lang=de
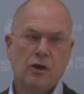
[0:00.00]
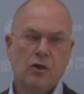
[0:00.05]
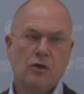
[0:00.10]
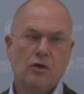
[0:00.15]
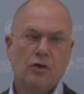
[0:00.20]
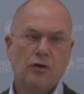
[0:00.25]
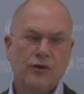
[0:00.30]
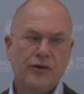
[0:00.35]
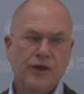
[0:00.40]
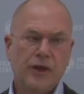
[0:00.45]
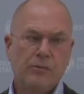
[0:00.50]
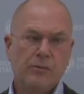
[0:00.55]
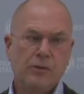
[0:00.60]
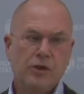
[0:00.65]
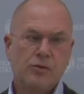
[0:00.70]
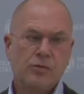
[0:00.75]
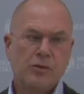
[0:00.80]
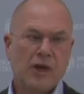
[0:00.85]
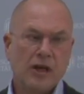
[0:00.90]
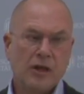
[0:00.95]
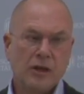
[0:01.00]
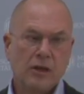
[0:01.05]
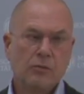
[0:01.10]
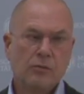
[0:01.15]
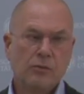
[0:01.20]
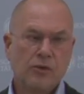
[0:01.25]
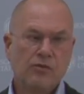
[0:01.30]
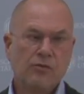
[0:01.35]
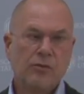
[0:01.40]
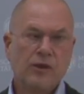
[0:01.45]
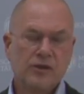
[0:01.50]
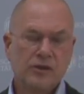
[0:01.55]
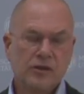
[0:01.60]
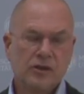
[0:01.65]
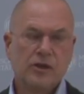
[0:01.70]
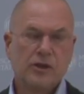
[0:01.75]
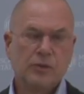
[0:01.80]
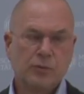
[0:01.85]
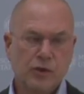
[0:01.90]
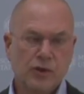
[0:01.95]
Und dementsprechend muss man also die
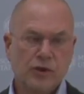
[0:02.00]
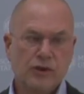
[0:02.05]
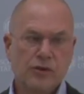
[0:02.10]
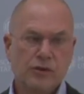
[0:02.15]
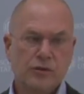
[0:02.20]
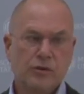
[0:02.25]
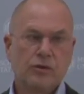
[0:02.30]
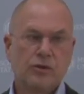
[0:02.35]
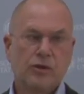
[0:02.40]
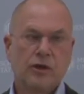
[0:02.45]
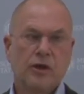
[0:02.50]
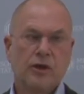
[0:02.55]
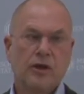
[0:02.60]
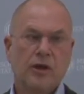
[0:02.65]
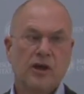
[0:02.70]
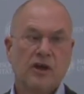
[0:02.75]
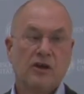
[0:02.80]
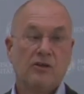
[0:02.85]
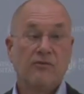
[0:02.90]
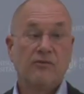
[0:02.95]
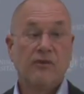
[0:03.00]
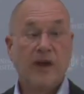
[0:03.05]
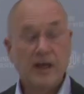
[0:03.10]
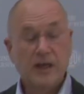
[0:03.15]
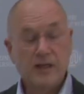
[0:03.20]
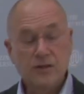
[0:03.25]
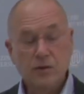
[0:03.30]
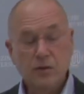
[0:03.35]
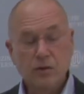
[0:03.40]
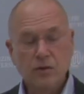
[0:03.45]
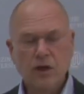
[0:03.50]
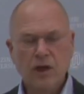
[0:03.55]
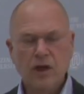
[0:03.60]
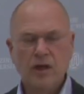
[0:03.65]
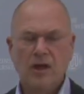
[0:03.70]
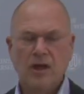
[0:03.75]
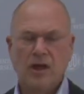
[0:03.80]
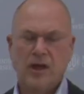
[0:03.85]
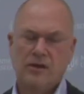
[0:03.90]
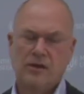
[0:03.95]
Spurensuche, wenn es
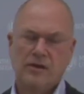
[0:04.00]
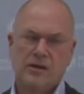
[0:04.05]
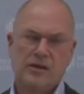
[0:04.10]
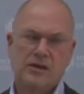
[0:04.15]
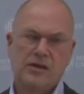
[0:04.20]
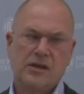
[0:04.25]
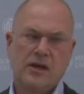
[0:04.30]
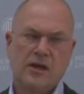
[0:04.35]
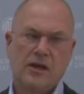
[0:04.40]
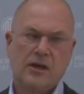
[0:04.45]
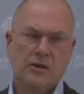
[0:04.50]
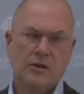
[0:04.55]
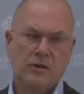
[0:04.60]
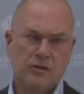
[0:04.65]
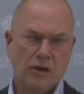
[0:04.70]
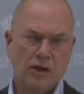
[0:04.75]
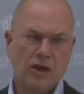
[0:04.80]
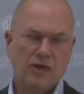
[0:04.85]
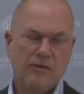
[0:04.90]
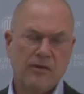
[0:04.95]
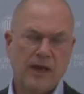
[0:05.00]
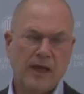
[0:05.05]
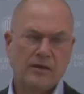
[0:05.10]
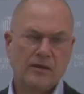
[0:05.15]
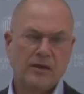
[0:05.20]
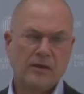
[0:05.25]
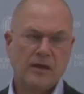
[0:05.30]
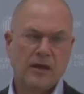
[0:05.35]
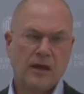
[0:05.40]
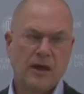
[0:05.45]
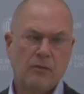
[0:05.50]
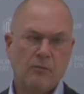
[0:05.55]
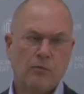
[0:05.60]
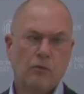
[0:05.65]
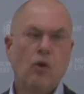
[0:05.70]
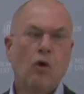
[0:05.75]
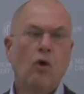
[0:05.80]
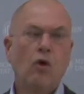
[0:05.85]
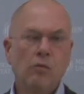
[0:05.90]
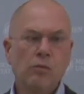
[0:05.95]
ungeklärt ist, natürlich weitertreiben,
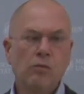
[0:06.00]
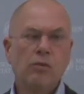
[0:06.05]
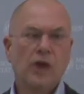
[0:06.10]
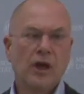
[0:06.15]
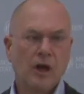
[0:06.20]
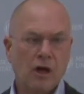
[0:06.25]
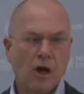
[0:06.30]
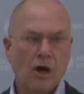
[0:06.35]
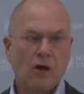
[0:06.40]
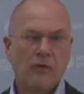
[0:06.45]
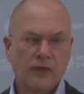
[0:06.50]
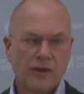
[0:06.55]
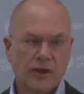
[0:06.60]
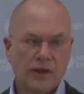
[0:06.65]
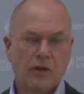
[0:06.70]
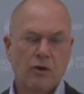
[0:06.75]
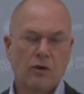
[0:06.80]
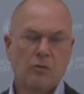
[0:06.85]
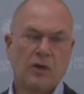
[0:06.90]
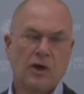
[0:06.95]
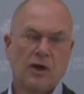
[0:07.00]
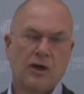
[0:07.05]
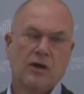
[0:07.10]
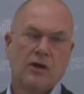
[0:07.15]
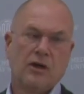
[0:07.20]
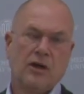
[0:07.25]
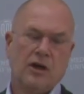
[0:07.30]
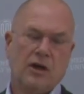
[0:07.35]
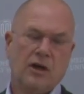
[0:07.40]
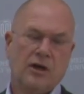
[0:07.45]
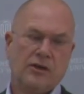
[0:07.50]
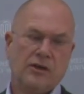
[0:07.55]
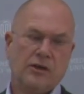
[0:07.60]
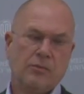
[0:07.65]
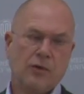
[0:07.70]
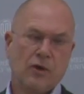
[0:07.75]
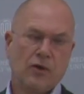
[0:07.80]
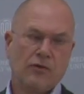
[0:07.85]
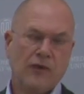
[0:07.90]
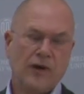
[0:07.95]
um genau wiederum äh, die
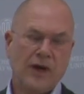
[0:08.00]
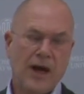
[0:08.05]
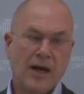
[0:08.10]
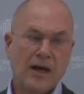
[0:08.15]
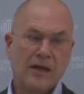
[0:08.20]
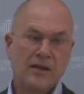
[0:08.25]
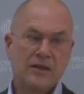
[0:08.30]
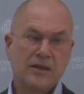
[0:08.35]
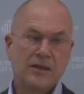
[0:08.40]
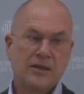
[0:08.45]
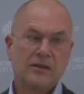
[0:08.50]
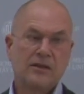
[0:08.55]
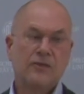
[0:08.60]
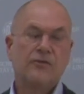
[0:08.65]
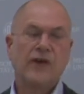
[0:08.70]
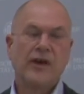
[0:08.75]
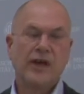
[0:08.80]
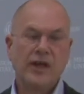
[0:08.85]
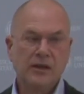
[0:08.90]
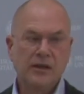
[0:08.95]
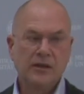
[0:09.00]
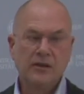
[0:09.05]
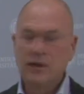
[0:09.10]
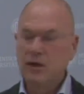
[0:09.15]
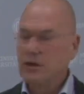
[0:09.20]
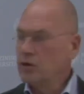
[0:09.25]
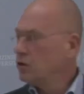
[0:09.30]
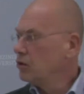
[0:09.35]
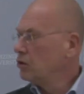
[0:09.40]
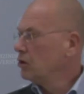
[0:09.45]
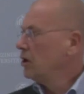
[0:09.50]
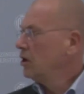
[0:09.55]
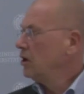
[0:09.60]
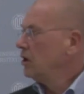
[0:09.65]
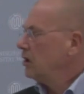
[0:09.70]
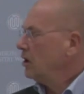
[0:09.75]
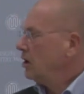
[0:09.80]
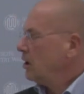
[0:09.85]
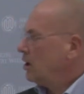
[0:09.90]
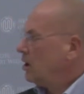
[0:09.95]
Prophylaxe, die Verhinderung
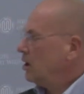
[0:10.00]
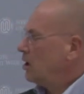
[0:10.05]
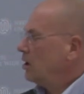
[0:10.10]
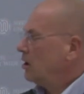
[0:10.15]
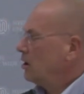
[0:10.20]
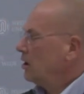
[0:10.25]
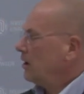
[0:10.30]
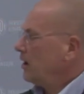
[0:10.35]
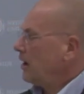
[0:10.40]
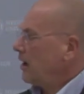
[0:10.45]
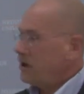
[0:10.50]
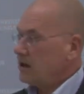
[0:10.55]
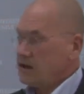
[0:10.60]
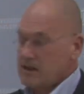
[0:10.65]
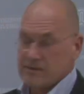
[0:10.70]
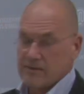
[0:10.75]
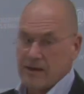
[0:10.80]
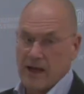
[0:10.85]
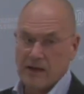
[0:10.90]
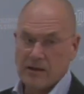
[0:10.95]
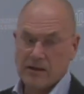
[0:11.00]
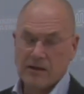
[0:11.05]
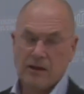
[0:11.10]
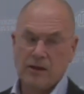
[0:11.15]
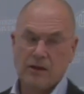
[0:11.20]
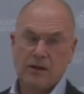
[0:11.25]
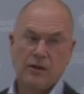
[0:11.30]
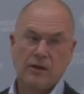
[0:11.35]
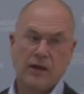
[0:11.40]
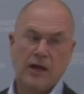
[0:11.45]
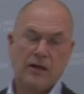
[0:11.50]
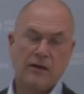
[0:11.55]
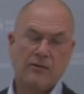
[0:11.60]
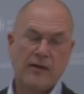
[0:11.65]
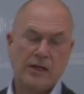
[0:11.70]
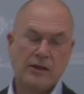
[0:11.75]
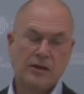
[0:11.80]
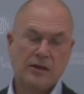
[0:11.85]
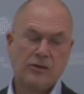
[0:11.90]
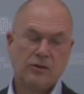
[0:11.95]
äh, eines weiteren, einer
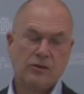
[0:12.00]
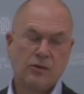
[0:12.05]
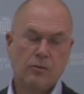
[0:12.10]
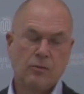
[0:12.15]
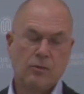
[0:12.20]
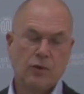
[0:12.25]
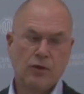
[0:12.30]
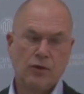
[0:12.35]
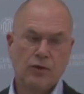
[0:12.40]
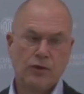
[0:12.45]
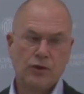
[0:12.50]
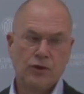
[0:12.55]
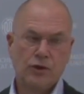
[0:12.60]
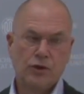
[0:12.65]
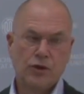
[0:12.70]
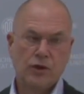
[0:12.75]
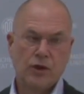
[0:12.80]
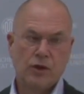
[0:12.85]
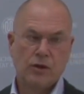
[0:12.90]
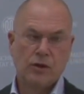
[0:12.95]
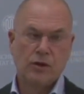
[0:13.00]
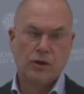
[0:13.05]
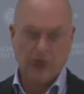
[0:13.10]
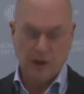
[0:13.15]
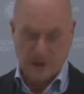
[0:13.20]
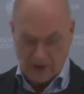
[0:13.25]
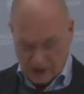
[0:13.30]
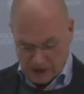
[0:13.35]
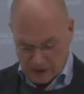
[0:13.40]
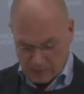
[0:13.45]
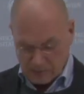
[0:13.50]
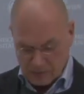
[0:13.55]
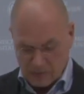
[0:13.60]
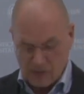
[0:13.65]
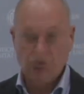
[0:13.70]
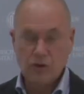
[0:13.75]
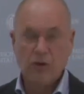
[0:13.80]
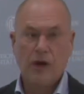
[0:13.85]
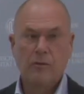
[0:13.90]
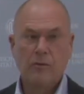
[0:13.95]
weiteren Durchblutungsstörung eben
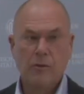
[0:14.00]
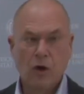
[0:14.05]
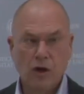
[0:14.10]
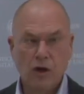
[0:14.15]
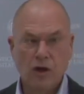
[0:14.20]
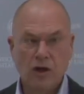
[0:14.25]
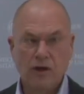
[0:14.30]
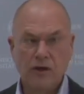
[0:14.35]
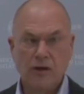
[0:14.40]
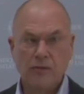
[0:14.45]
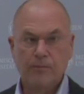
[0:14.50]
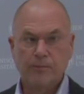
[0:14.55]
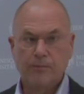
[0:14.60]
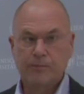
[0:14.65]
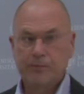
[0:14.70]
zu ermöglichen.